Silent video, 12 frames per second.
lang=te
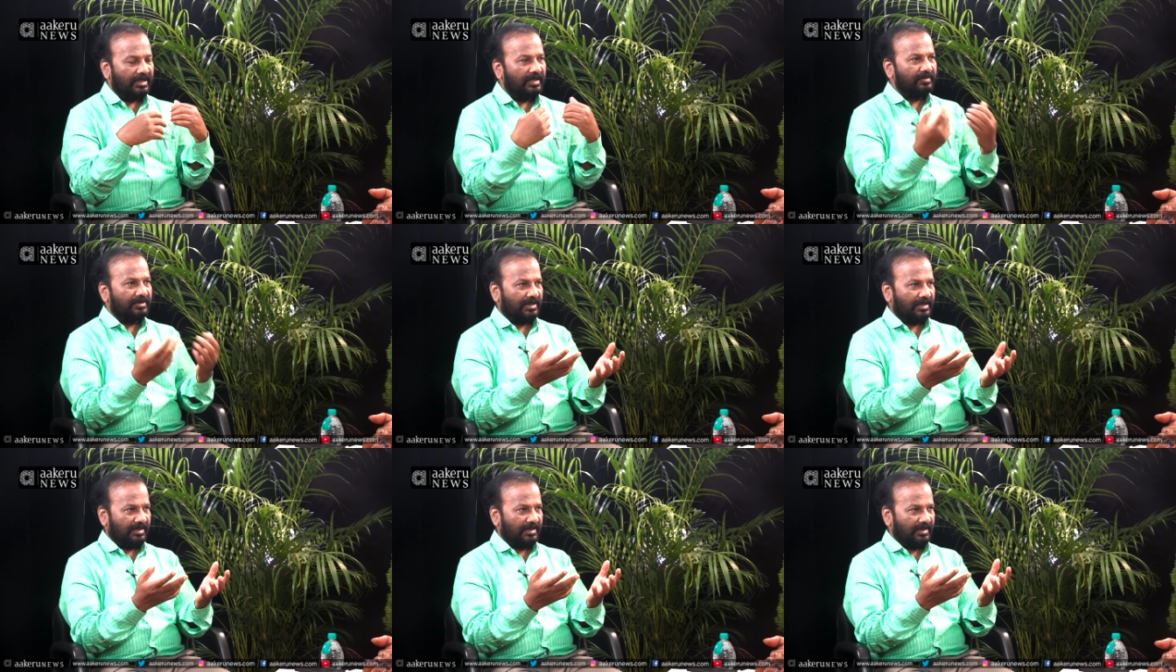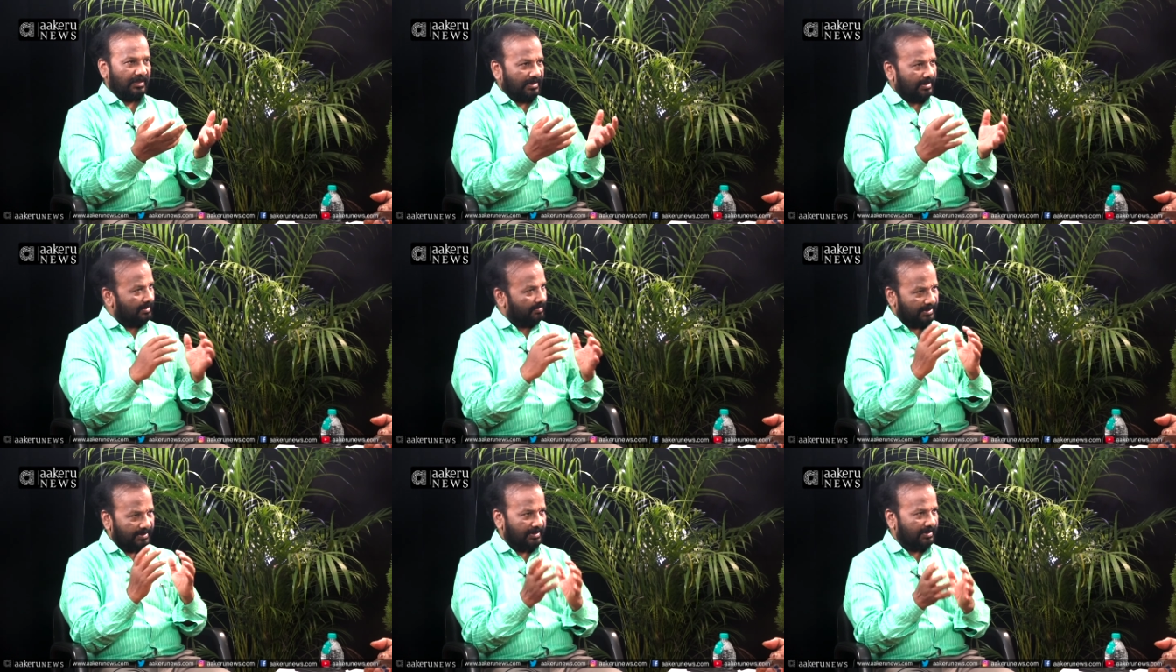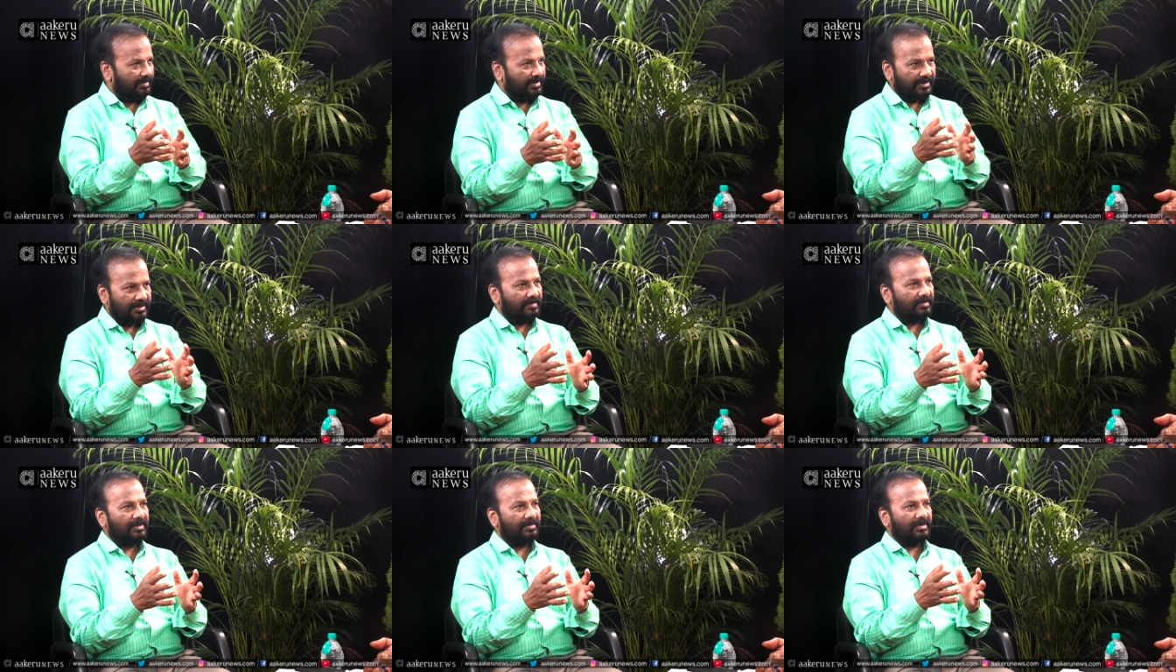ఏం చేయాలి ఏదైనా ప్రత్యేకమైన
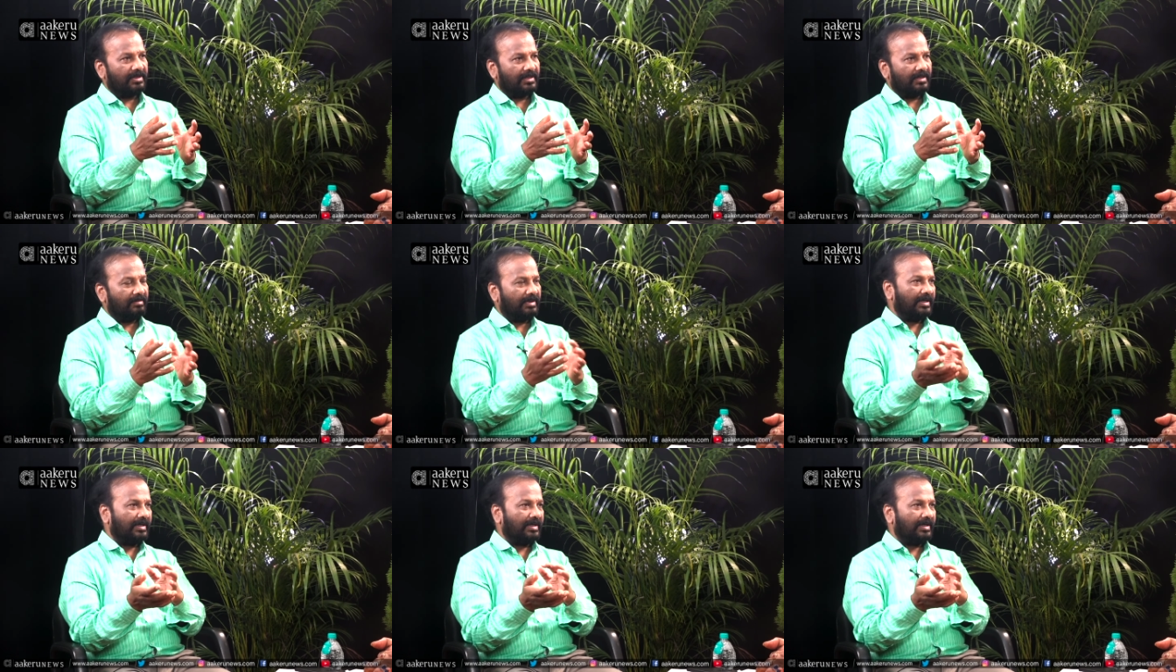ట్రీట్మెంట్ ఉంటుందా మళ్ళీ